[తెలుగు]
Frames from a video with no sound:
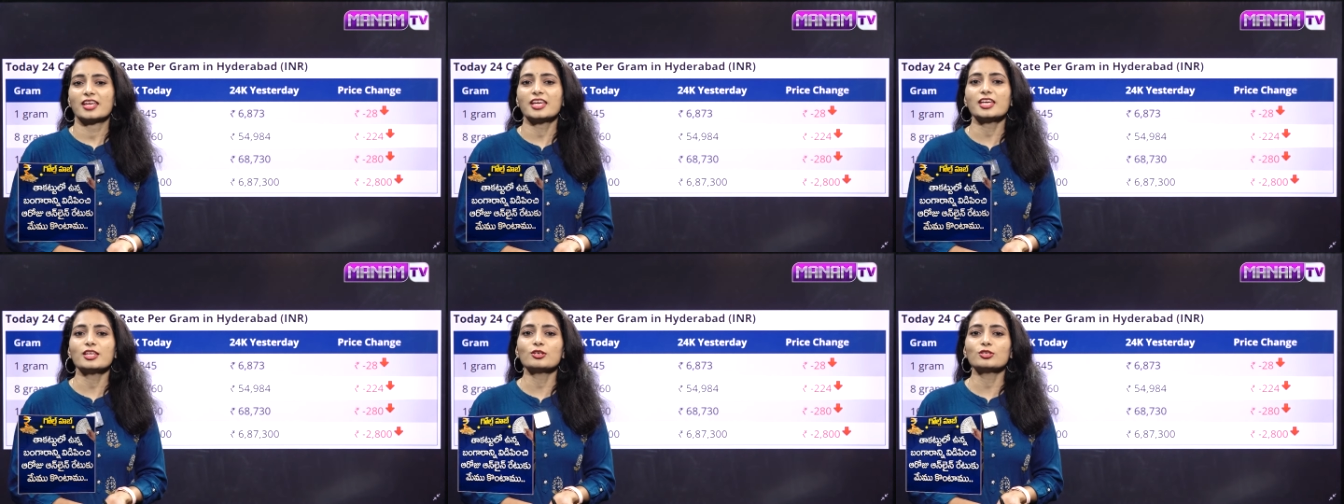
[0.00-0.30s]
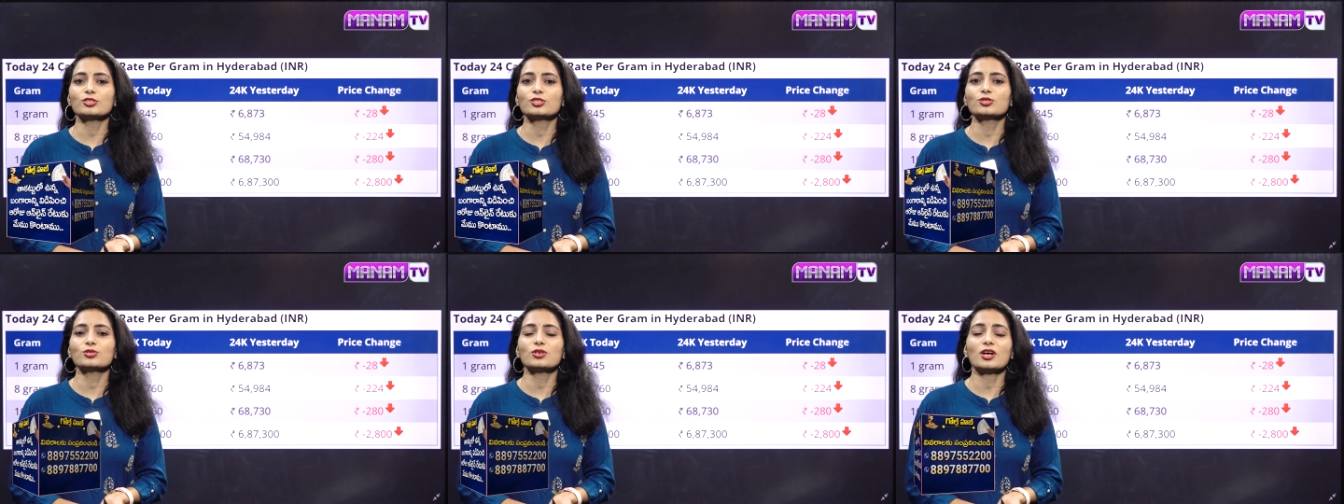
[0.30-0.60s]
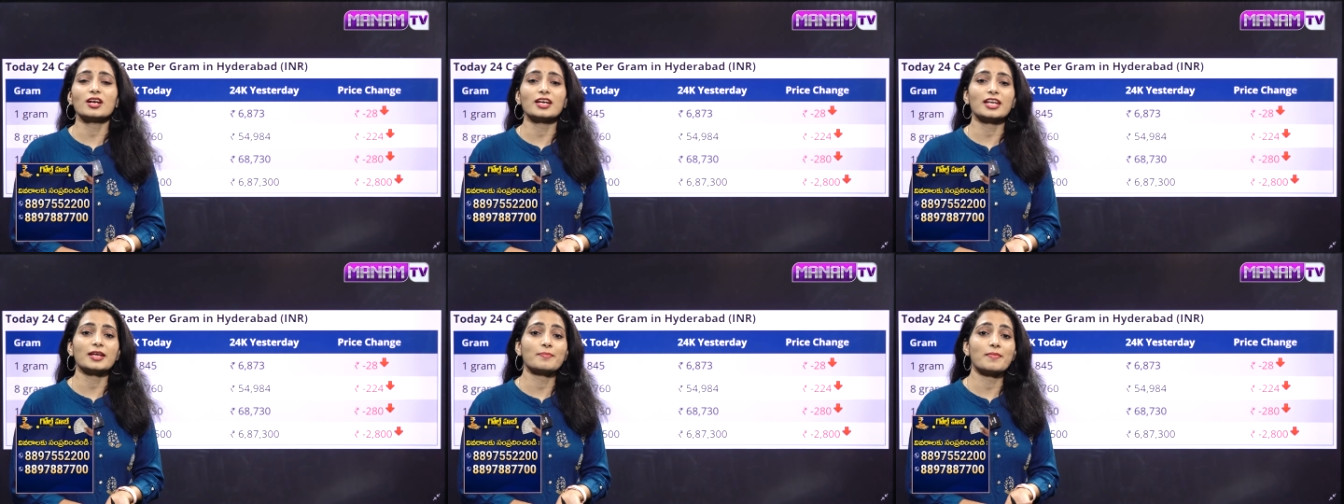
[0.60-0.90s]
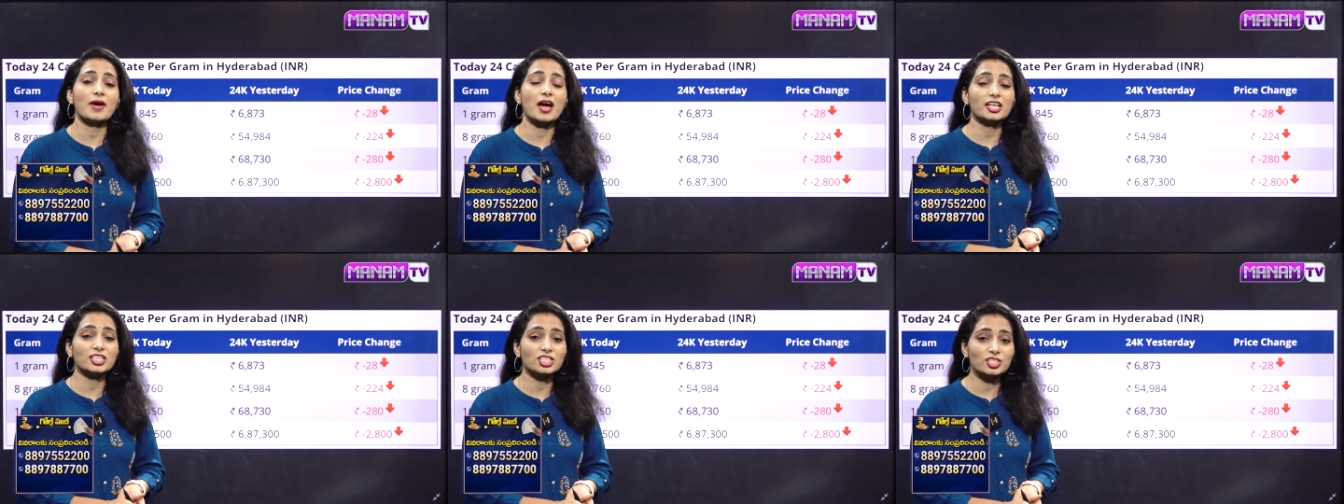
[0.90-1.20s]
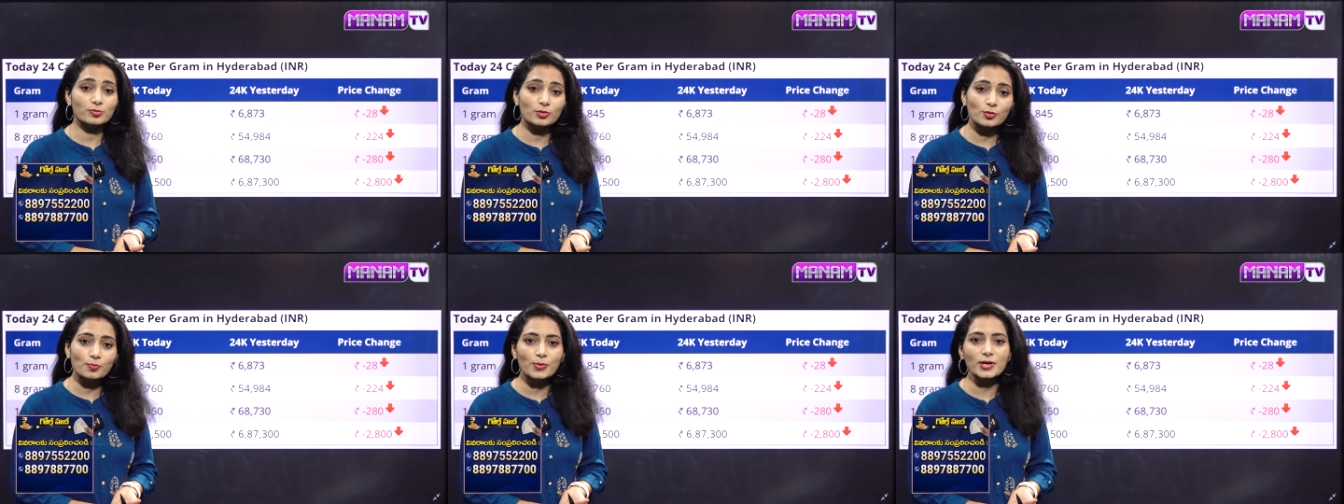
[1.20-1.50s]
ఈరోజు అంటే మార్చ్
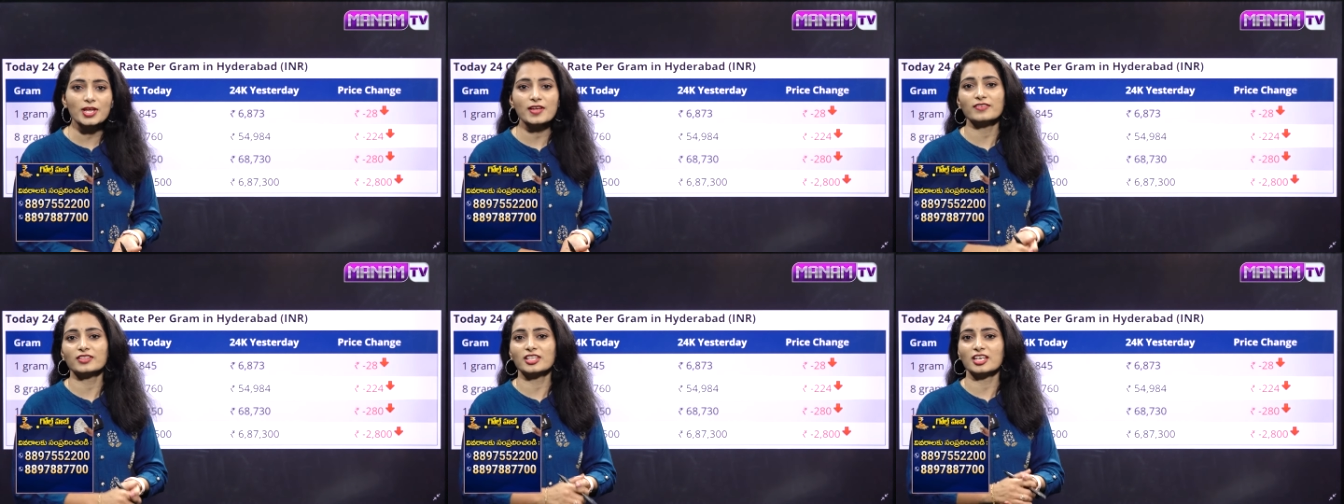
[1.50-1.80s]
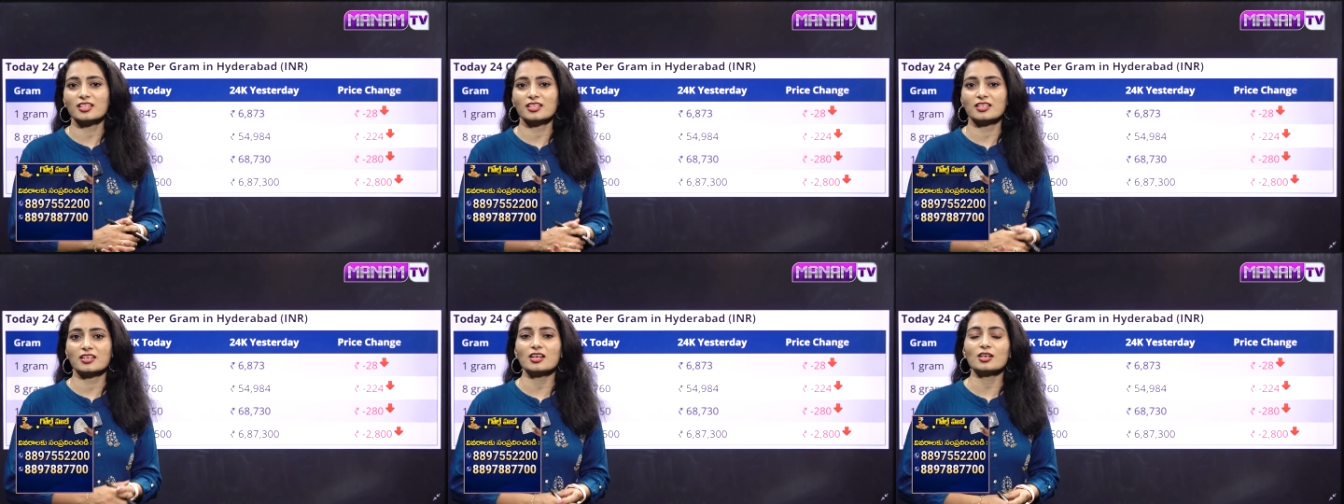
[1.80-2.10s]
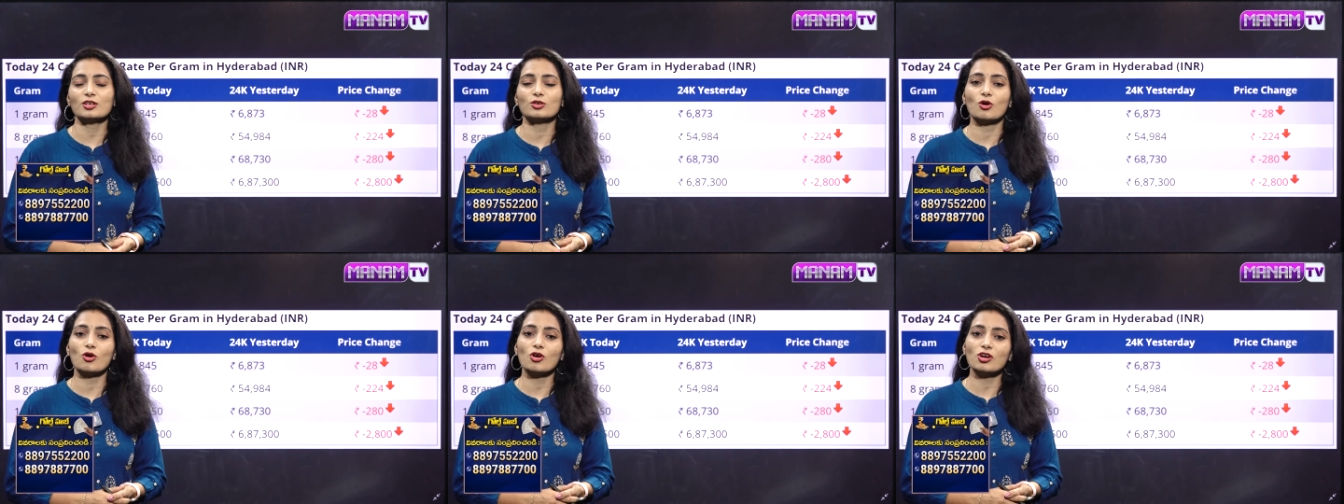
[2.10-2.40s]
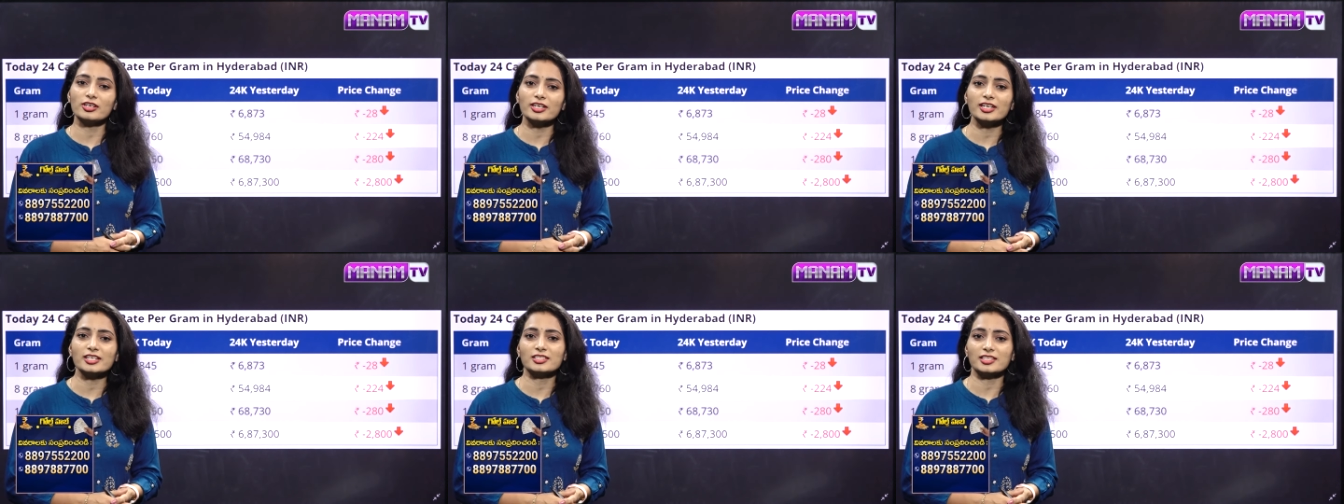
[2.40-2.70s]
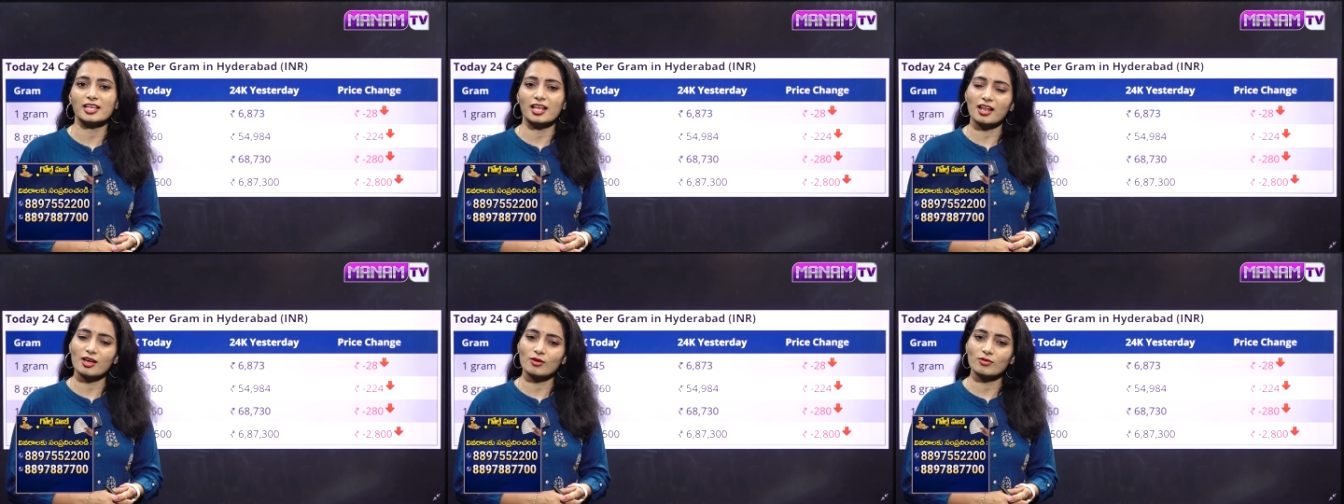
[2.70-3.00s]
ముప్పైవ తేదీన గోల్డ్
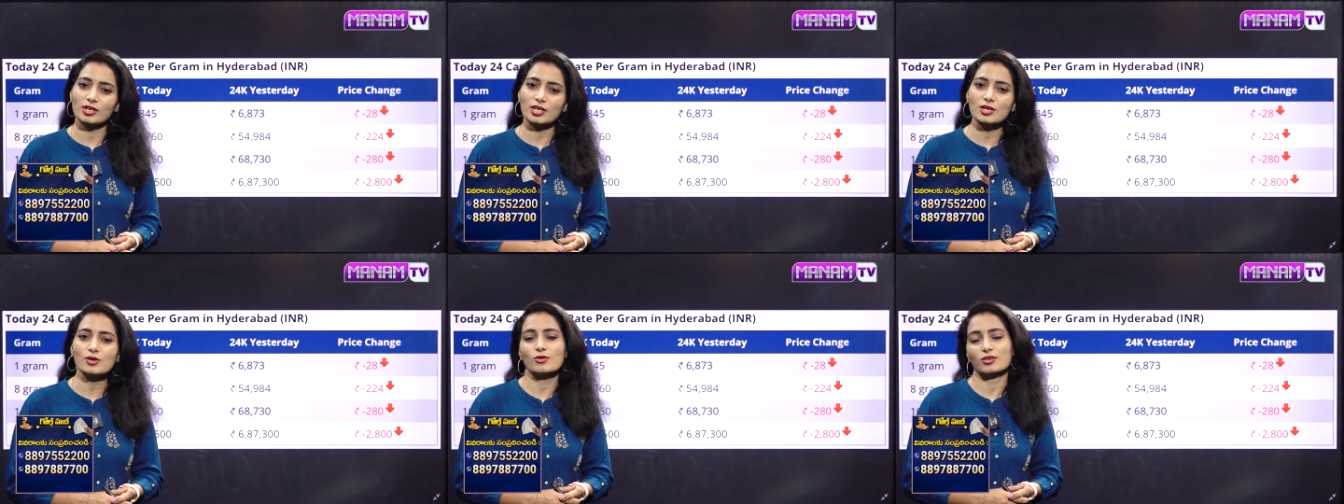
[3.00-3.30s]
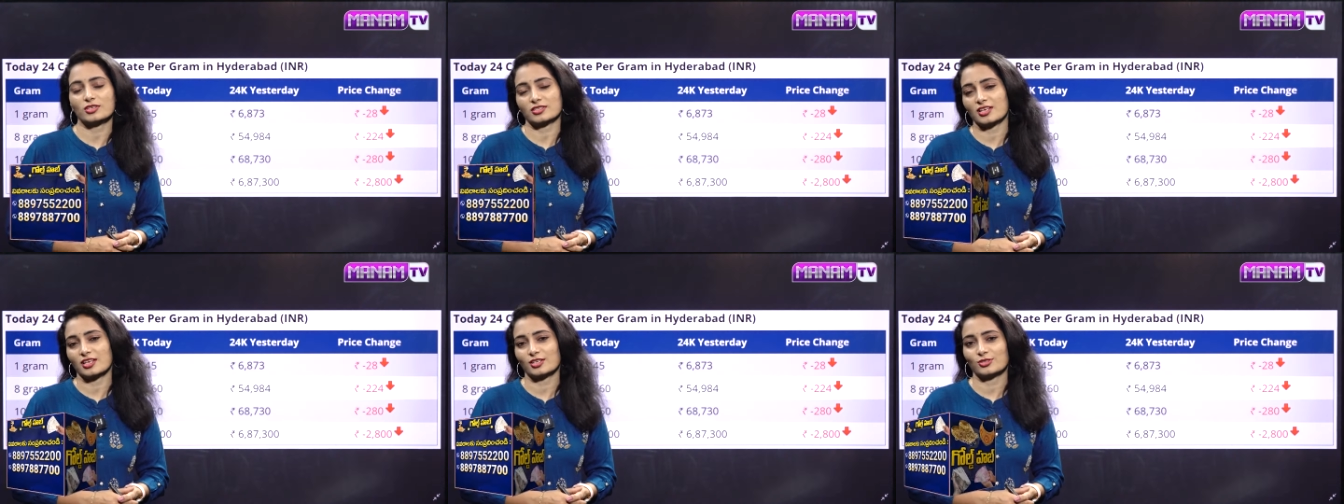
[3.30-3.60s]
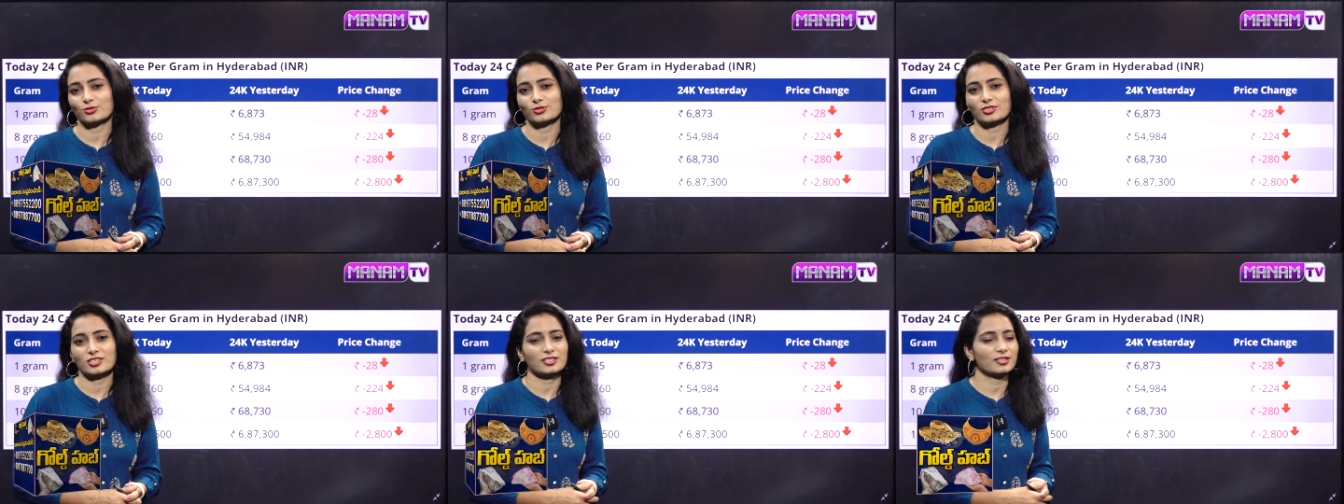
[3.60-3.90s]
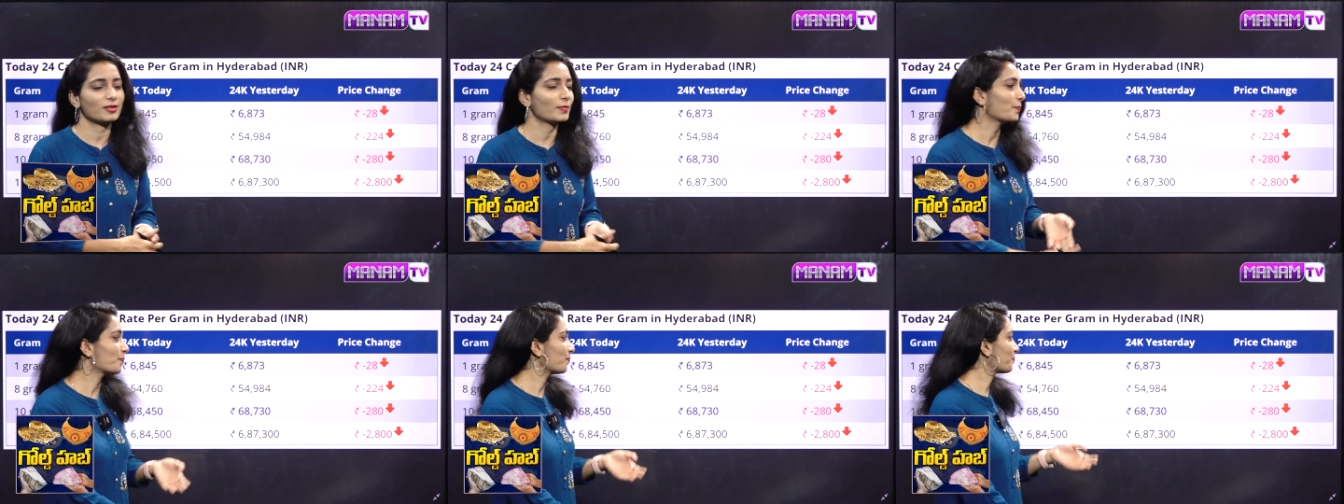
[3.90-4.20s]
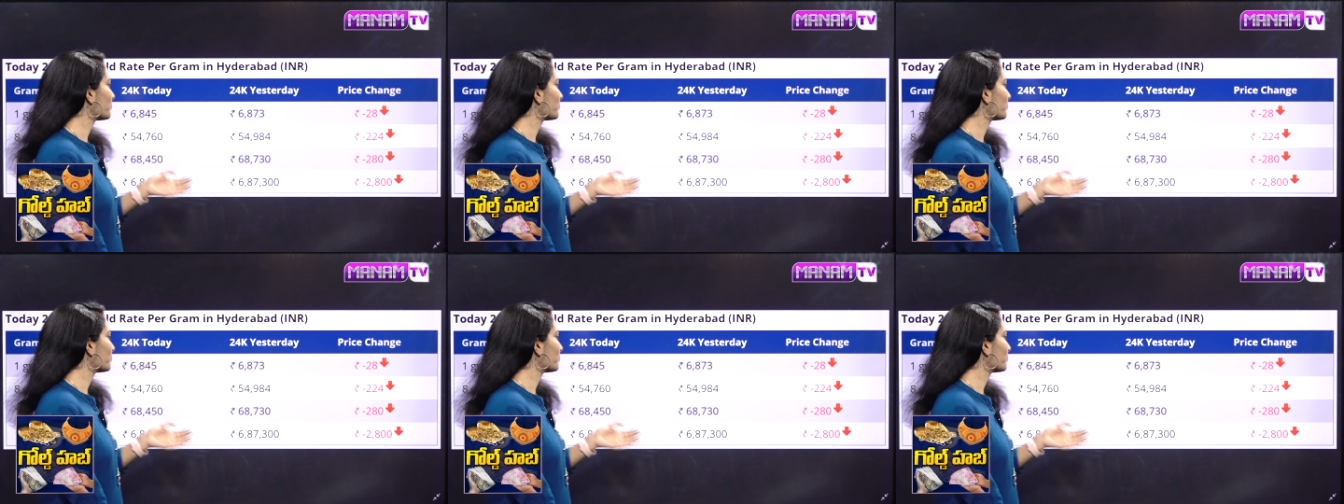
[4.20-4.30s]
రేట్స్ ఎలా ఉన్నాయో ఒకసారి చూసేద్దాం